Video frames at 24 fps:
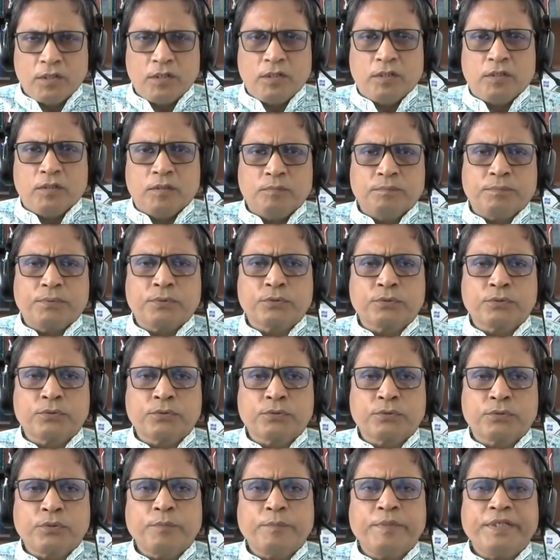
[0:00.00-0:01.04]
প্রথমেই
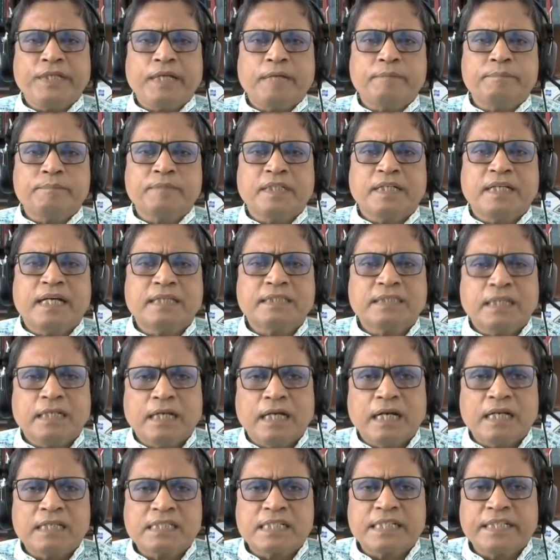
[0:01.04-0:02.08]
আপনারা আসেন
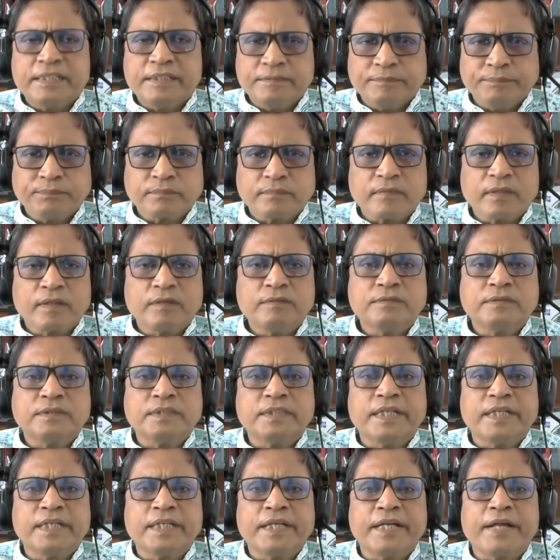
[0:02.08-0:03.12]
যে
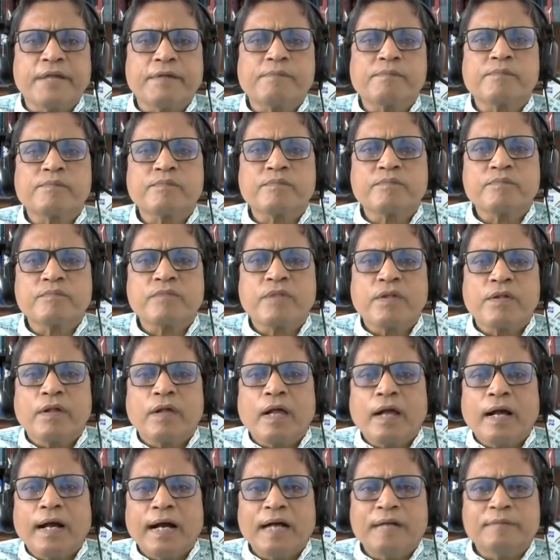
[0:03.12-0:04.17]

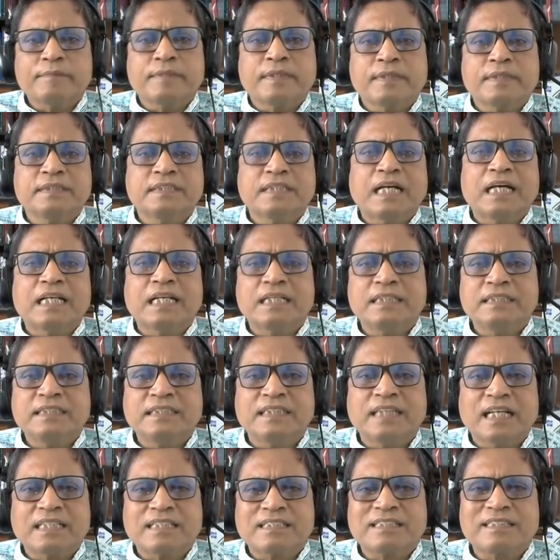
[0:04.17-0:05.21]
আমরা জ্বালানি
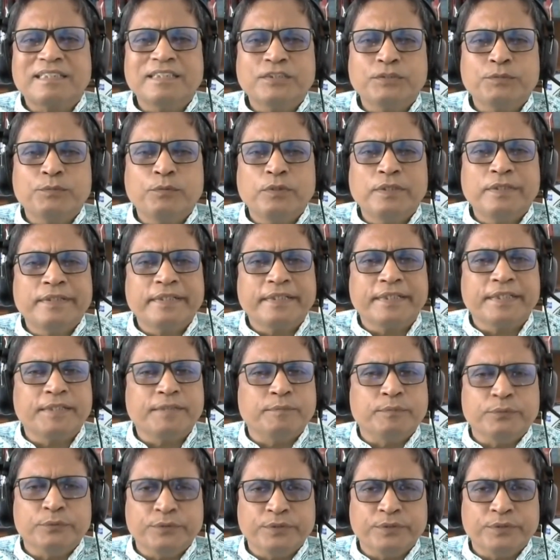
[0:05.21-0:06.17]
জাস্টিস বলতে কি বুঝি